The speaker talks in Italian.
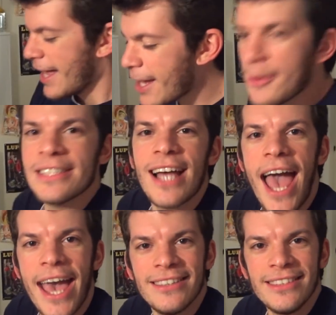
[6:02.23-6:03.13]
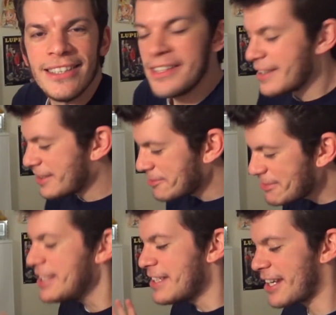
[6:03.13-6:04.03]
E questa ending,
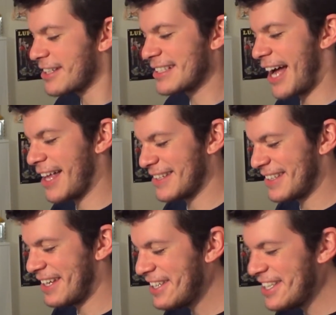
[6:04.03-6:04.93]
interessante,